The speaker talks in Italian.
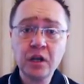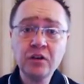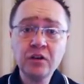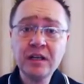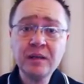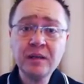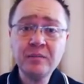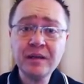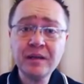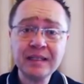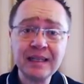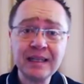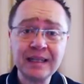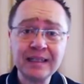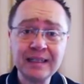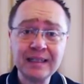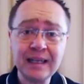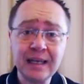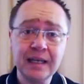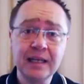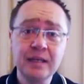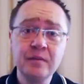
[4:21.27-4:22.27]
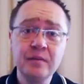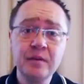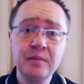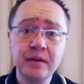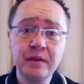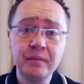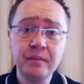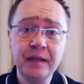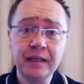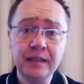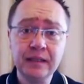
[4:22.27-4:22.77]
una libertà tale che mi
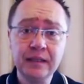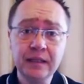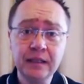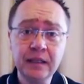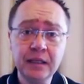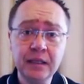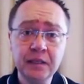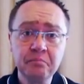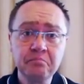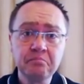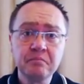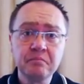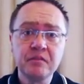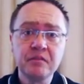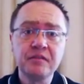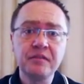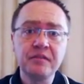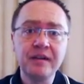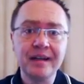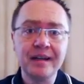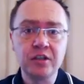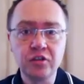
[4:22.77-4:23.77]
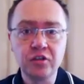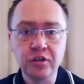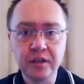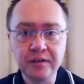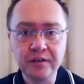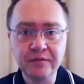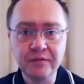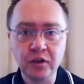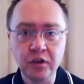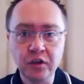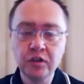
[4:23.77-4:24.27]
permette di fare ciò
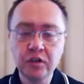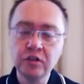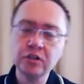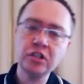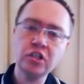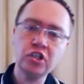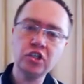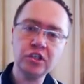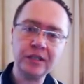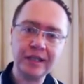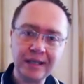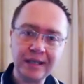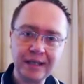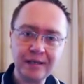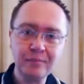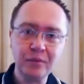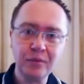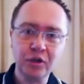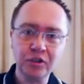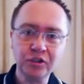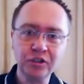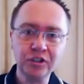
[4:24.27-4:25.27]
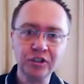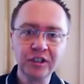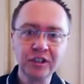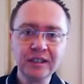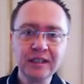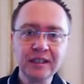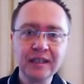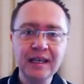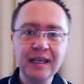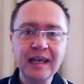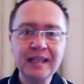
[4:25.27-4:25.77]
che voglio, di girare il mondo
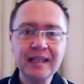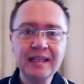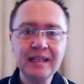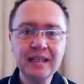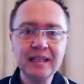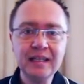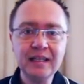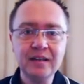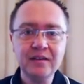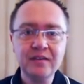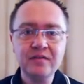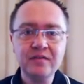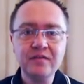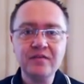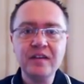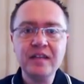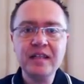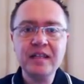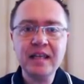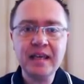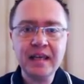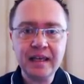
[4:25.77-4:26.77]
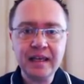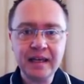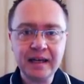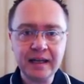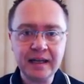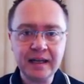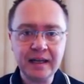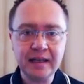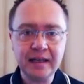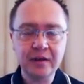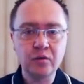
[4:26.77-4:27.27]
e di
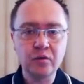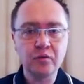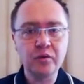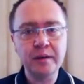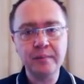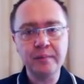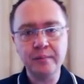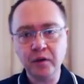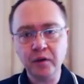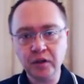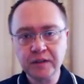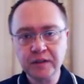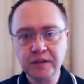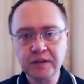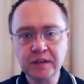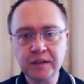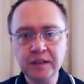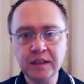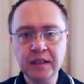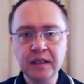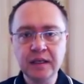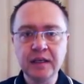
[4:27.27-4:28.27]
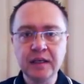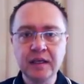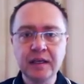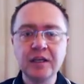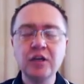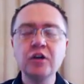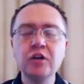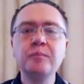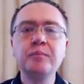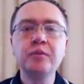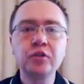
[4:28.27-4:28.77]
vedere quei posti
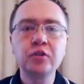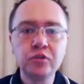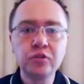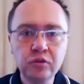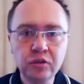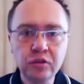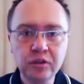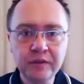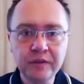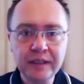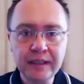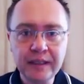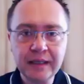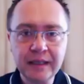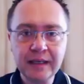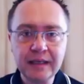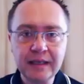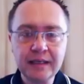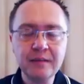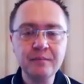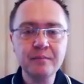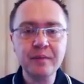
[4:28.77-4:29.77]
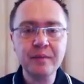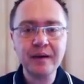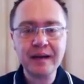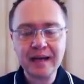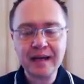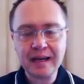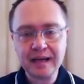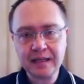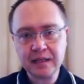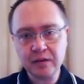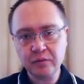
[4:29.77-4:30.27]
che è opportuno vedere, di
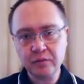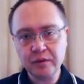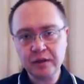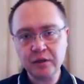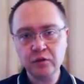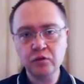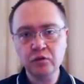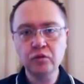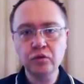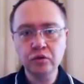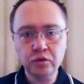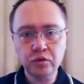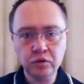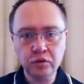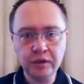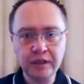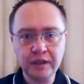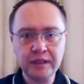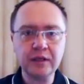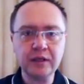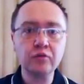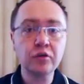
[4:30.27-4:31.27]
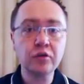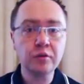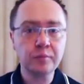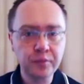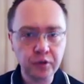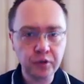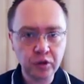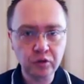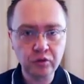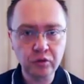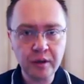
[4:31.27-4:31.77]
imparare da quelle culture da cui è
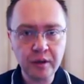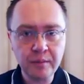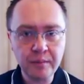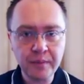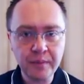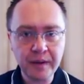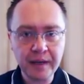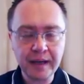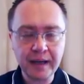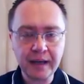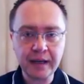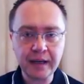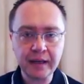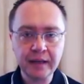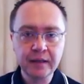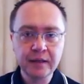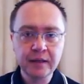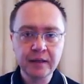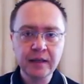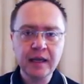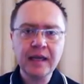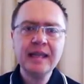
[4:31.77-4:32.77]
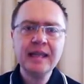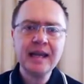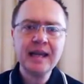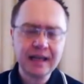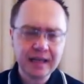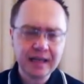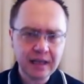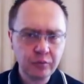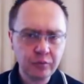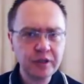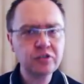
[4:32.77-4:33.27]
opportuno imparare. Ed è
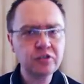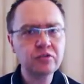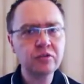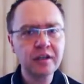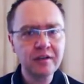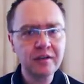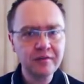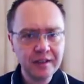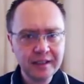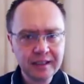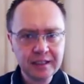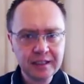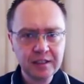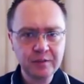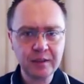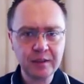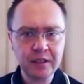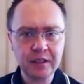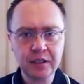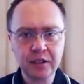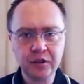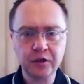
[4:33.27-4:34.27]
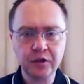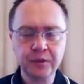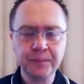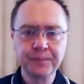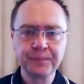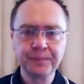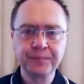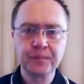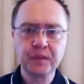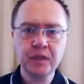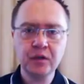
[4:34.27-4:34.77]
anche questo che vi trasmetterò
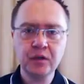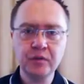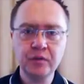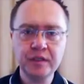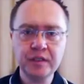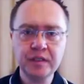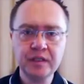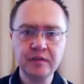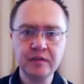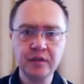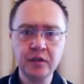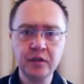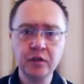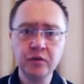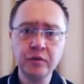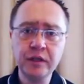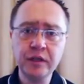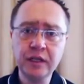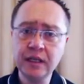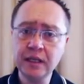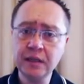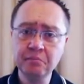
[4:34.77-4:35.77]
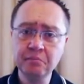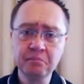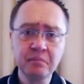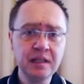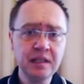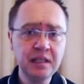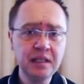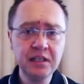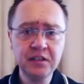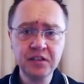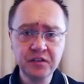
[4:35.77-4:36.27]
in questi video. Quindi
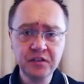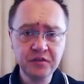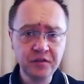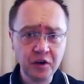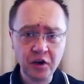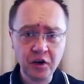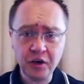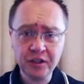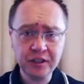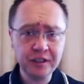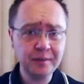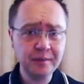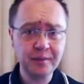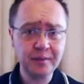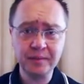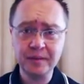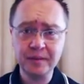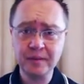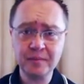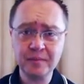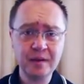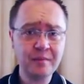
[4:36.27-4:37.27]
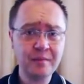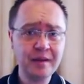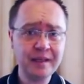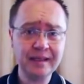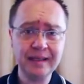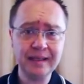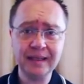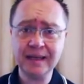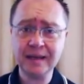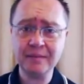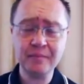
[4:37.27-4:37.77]
gli sfondi
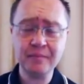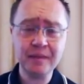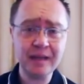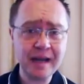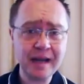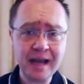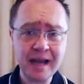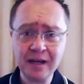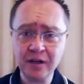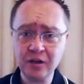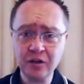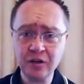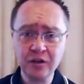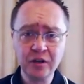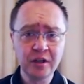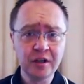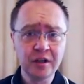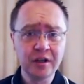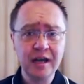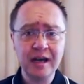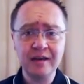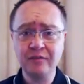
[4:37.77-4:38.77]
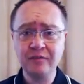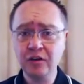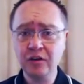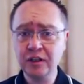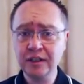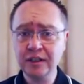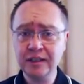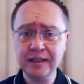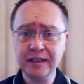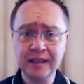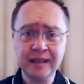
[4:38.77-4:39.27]
probabilmente cambieranno, a
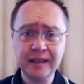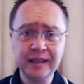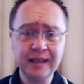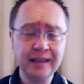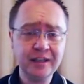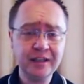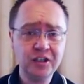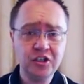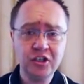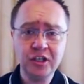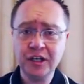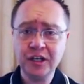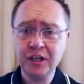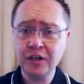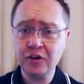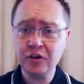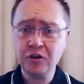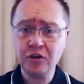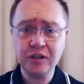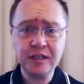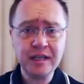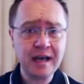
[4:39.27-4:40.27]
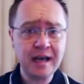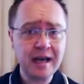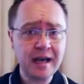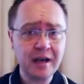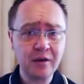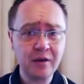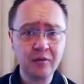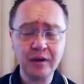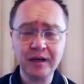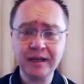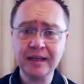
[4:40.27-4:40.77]
volte girerò
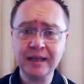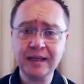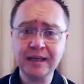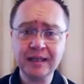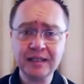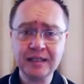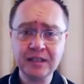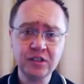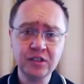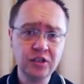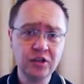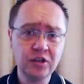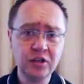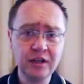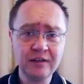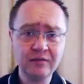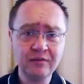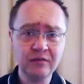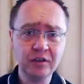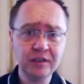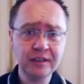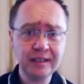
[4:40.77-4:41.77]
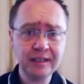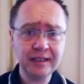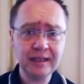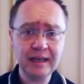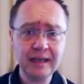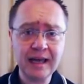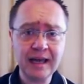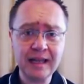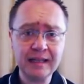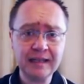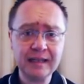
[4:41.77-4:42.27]
da qualche nazione, a volte
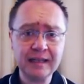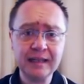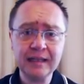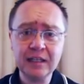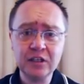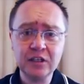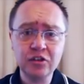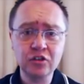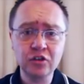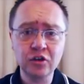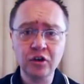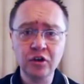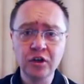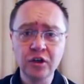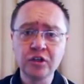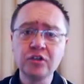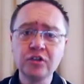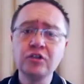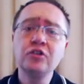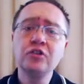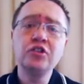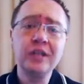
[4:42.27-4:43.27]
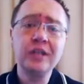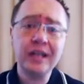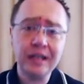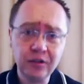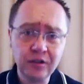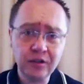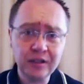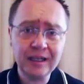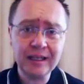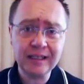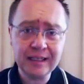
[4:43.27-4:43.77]
dall'altra. Adesso sto
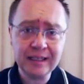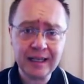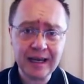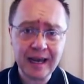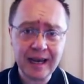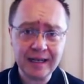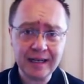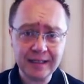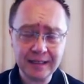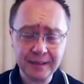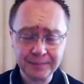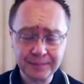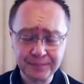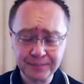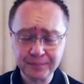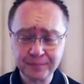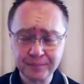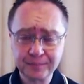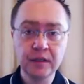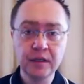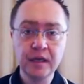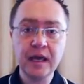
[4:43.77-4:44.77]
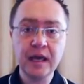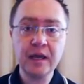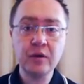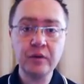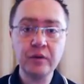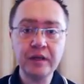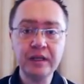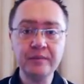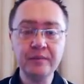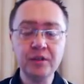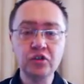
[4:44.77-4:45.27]
girando dalla Thailandia e
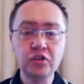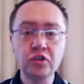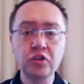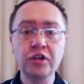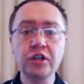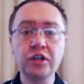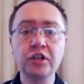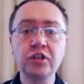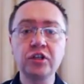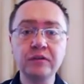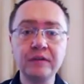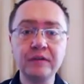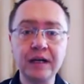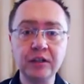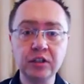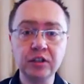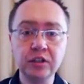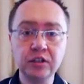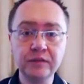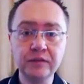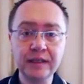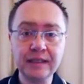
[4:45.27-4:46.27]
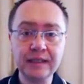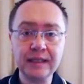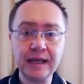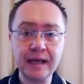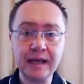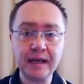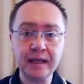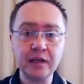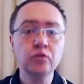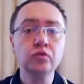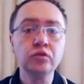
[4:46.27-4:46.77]
quindi mi sono ritrovato a dover
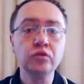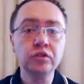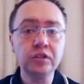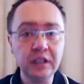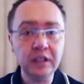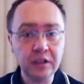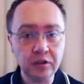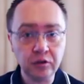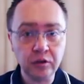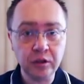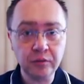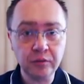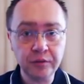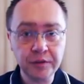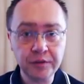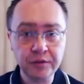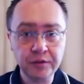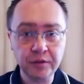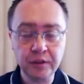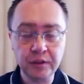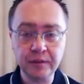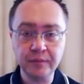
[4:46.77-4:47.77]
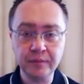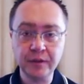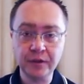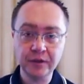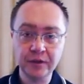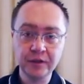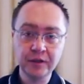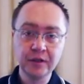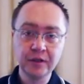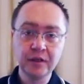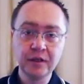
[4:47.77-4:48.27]
dare un titolo a questo libro.